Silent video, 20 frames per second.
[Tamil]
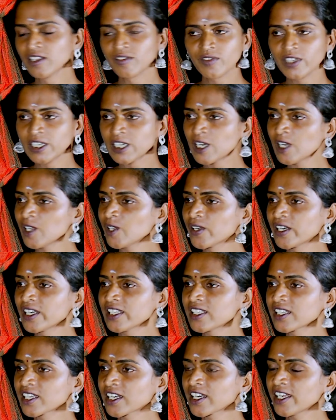வீட்லயும்
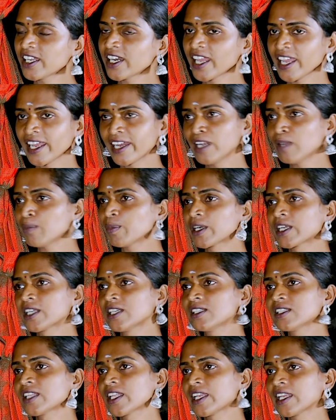எடுத்துக்கல நான் என்ன
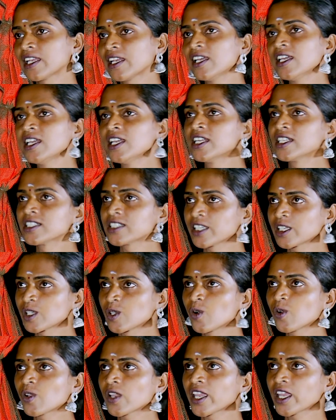பண்றேன்னு தெரியல சரி
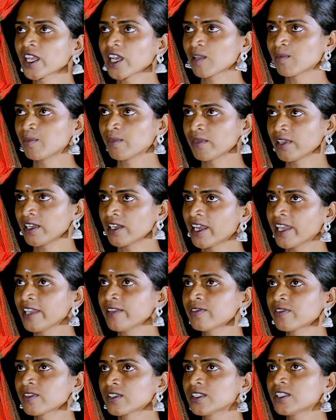ஓகே நம்ம
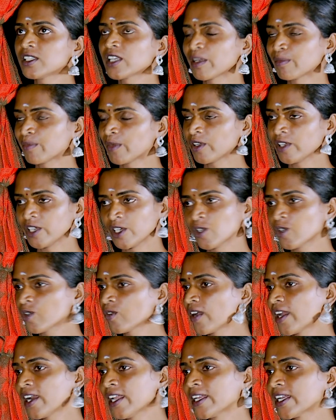லைஃப் வந்து நம்ம இன்னும்
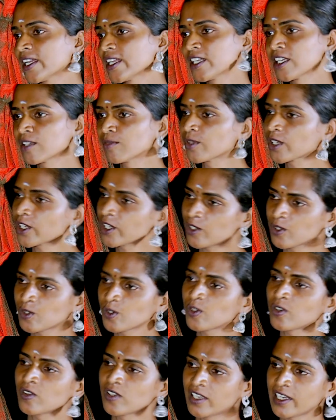வளரல நம்மளுக்கு
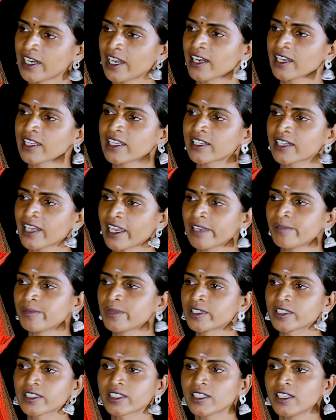இன்னும் நிறைய டைம்
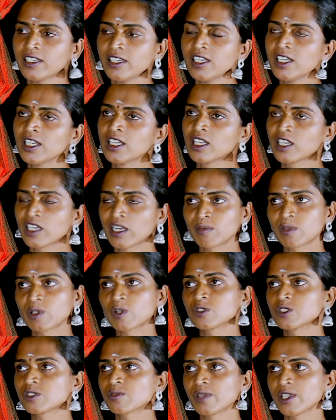இருக்கு நம்ம
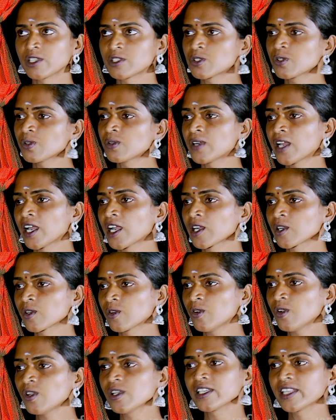கொஞ்சம் மெச்சூர்ட்
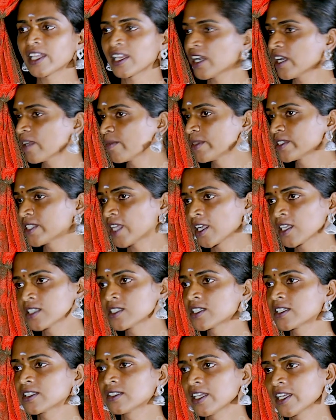ஆகணும் இதெல்லாம் நம்ம
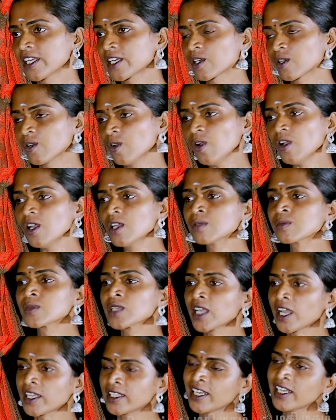சகிச்சுட்டு தான் இருக்கணும்
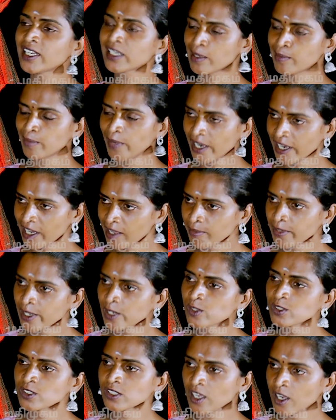அதனால நம்மள நம்மளே
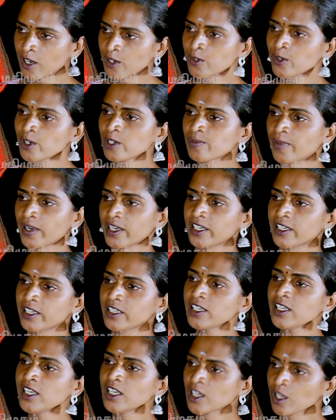கொஞ்சம் கண்ட்ரோல் பண்ணிட்டு
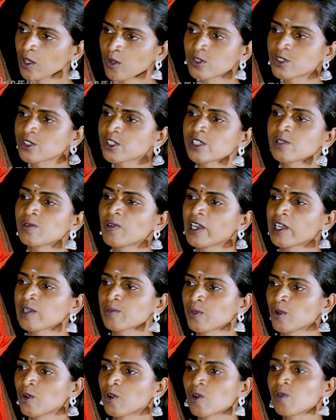கொஞ்சம் இதுவாக
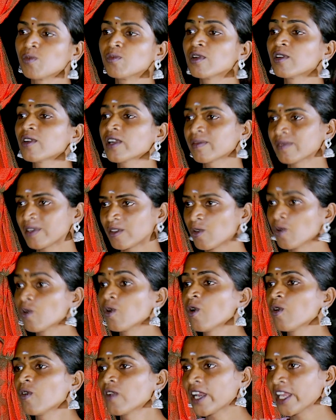இருப்போம் ரொம்ப நம்ம
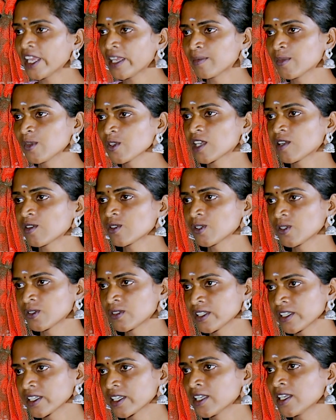ஓவராக எமோஷன்
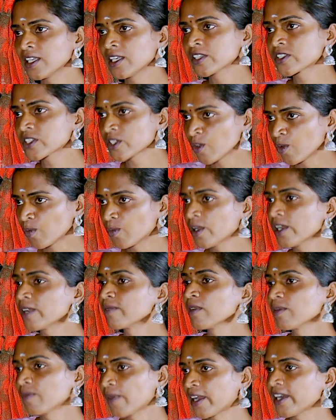அதுவும் கேர்ள் இஷ்யூ ரொம்ப
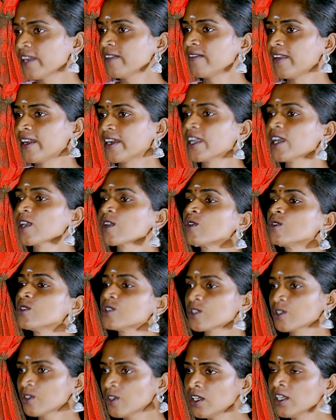நம்ம பண்ண வேண்டாம்
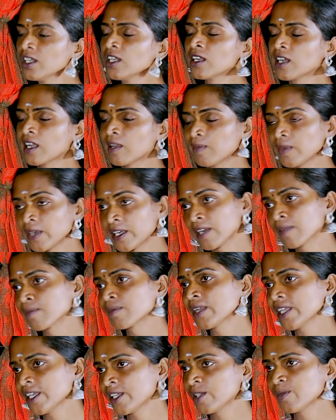கொஞ்சம் நம்மளை
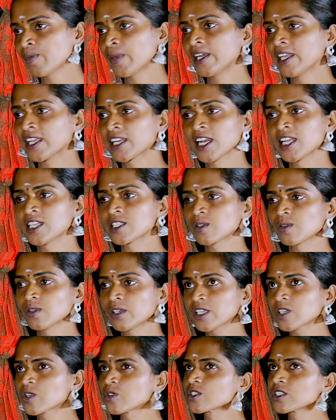நம்மளே இது பண்ணிக்கலாம்னு
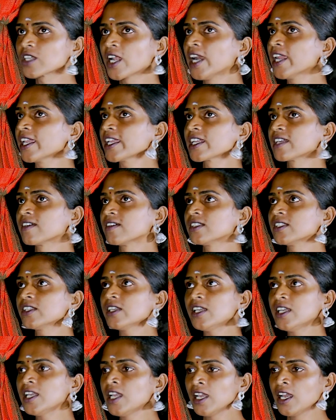சொல்லிட்டு கொஞ்சம் நாளைக்கு நான் வந்து
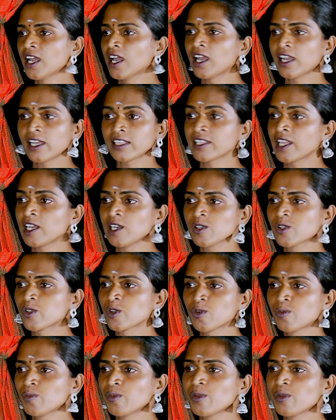அந்த அளவுக்கு ரொம்ப